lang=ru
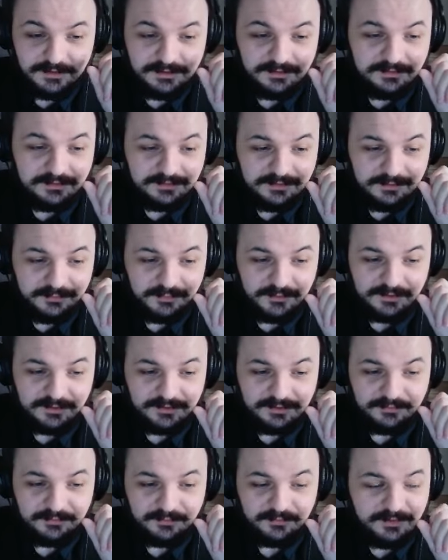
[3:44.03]

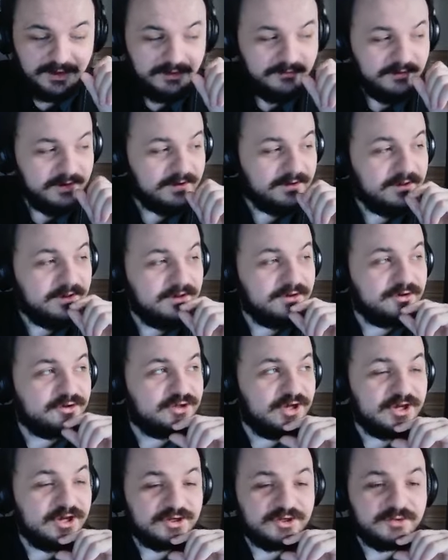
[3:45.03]
Типа, ну, наверное,
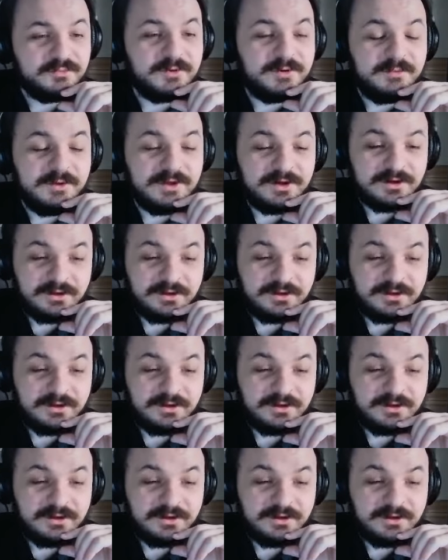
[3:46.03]
ярчайший пример